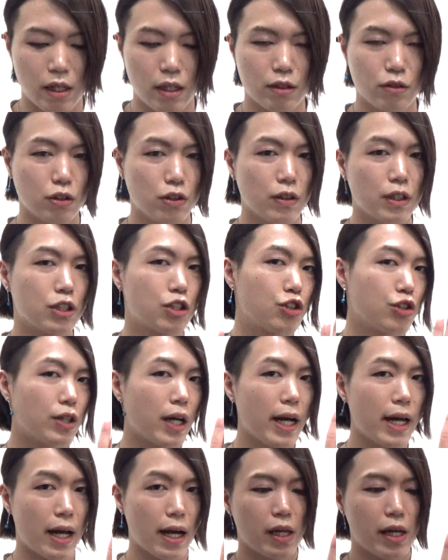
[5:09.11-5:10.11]
えー、一つは
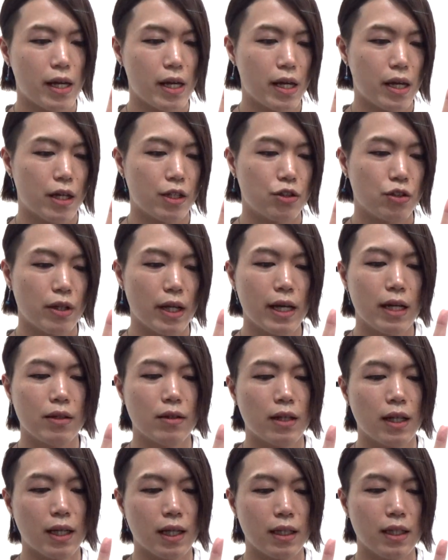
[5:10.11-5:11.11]
ジュラヤ。えー、ジュラヤ
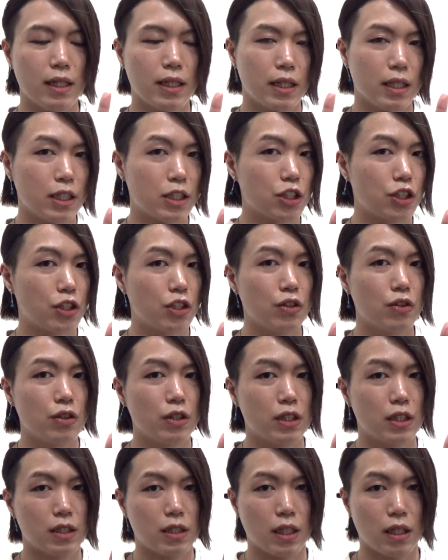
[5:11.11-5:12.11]
の中に
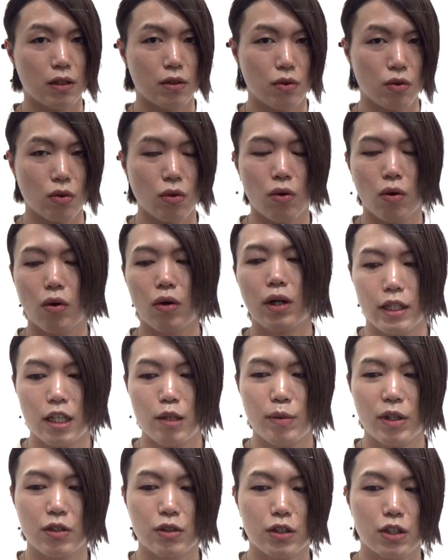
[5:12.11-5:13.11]
1913と
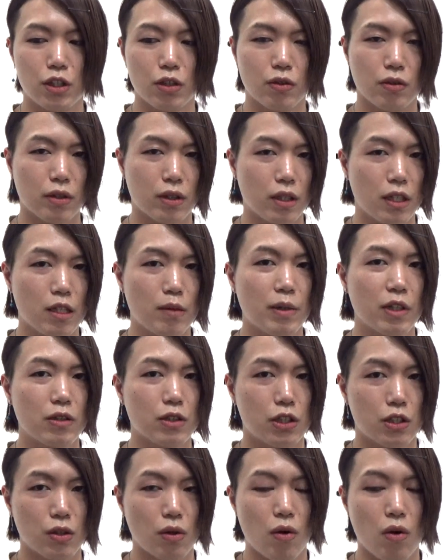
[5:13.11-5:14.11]
2014、
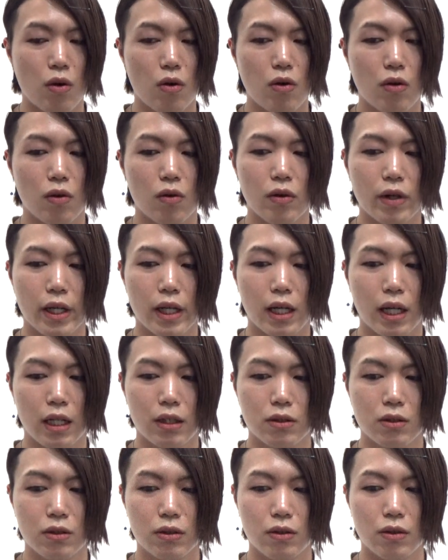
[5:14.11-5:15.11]
2015これ
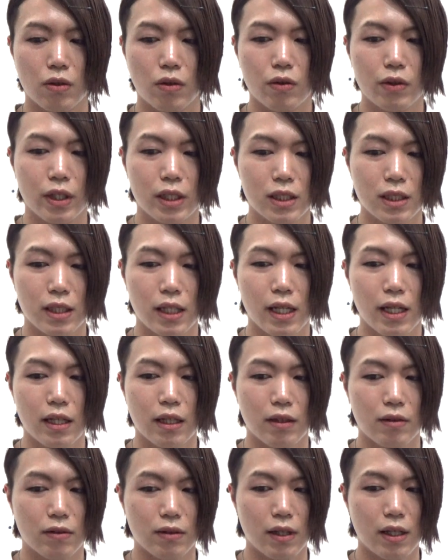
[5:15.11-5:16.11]
あの同じ K
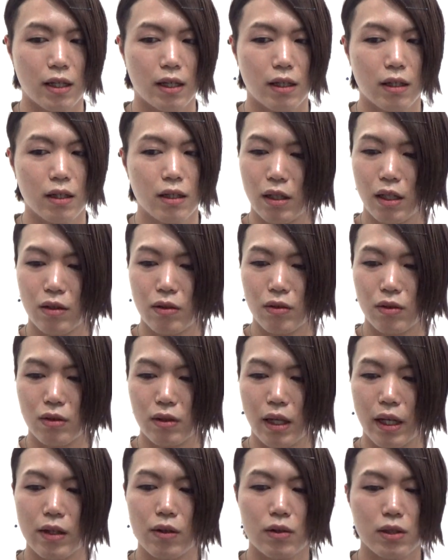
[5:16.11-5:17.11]
なのであの
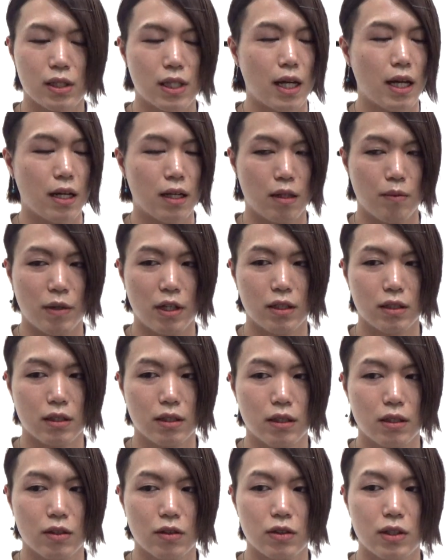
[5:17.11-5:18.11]
対応して入りま
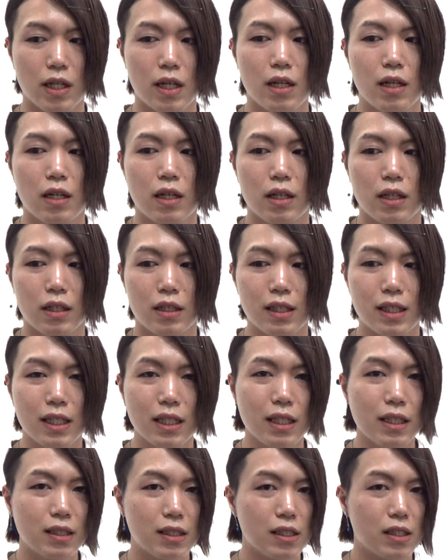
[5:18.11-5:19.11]
すそして
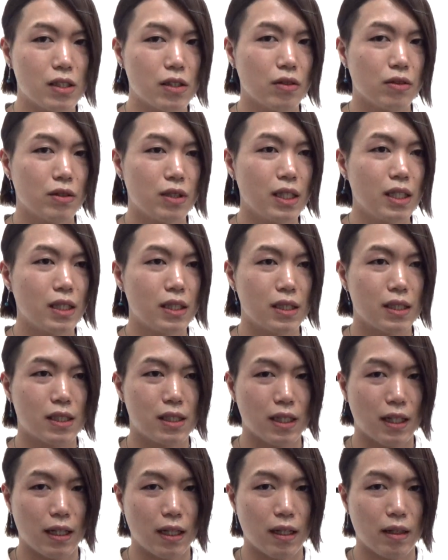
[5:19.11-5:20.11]

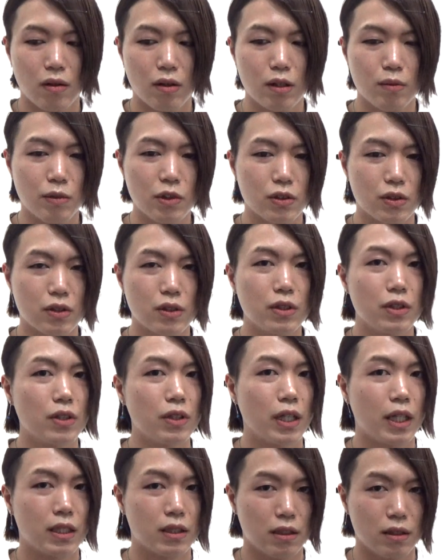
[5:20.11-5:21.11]
21142117これも水
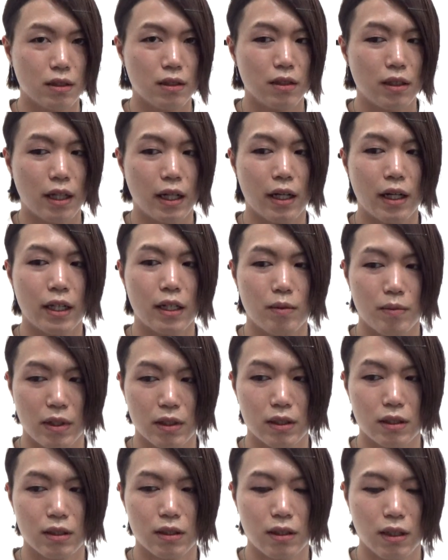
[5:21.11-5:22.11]
牛ハズ入り
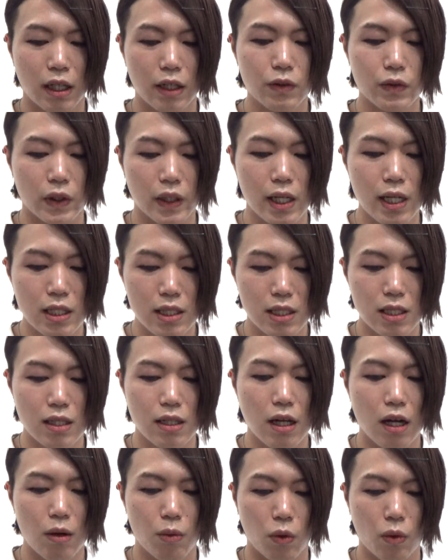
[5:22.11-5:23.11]
ますあと
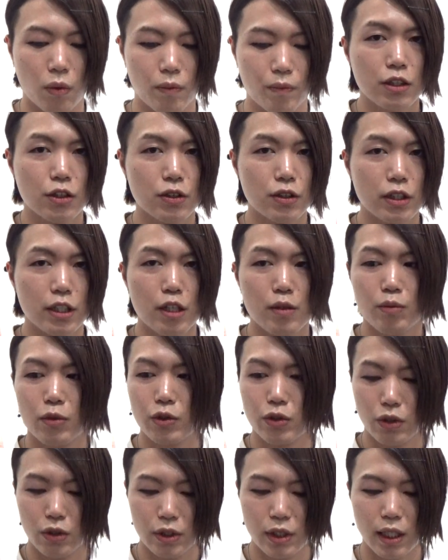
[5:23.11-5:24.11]
KC カーボンそして
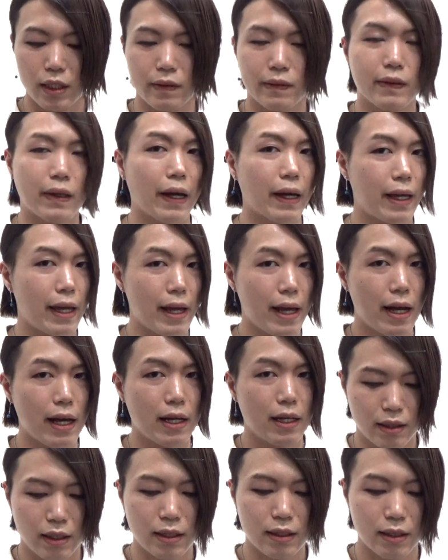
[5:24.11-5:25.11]
もう一つが竹屋
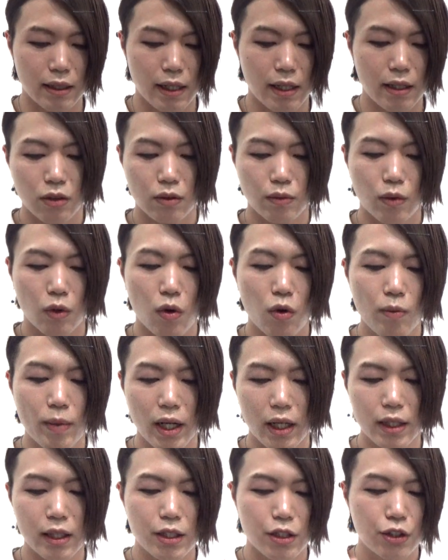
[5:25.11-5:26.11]
ですねこの大
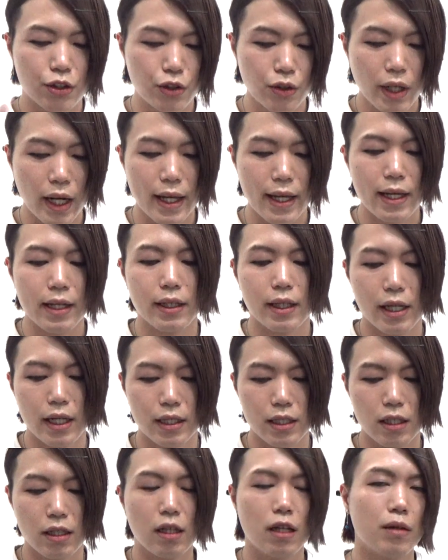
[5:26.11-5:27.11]
まかにジュラや
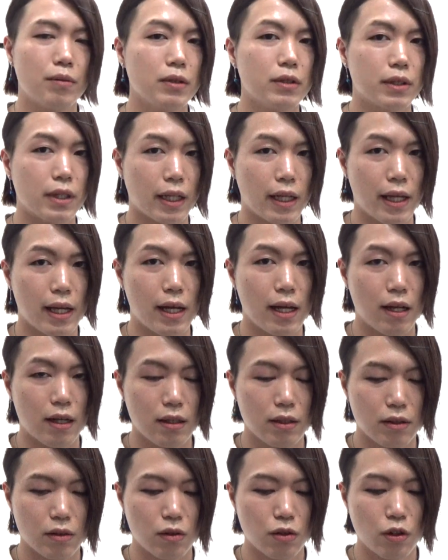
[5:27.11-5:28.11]
KC カーボン竹屋
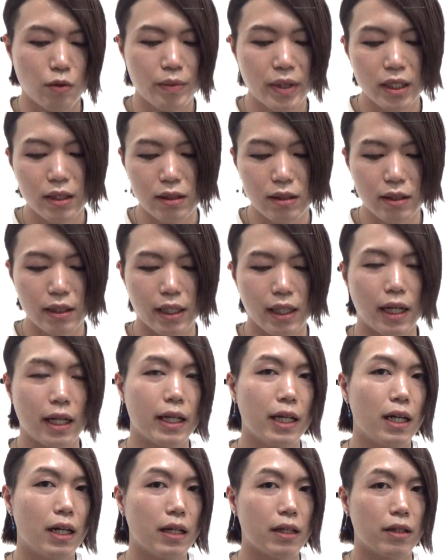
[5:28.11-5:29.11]
この3つに
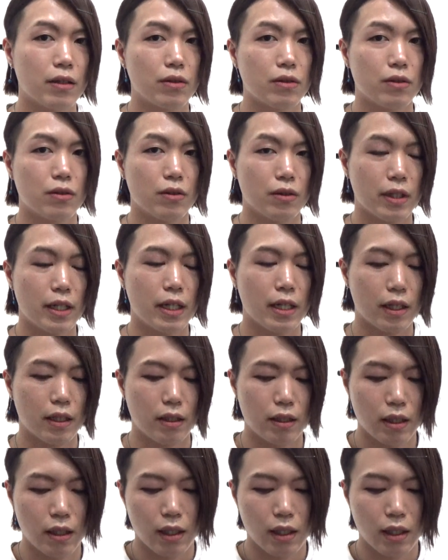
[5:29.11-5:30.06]
限られてくるので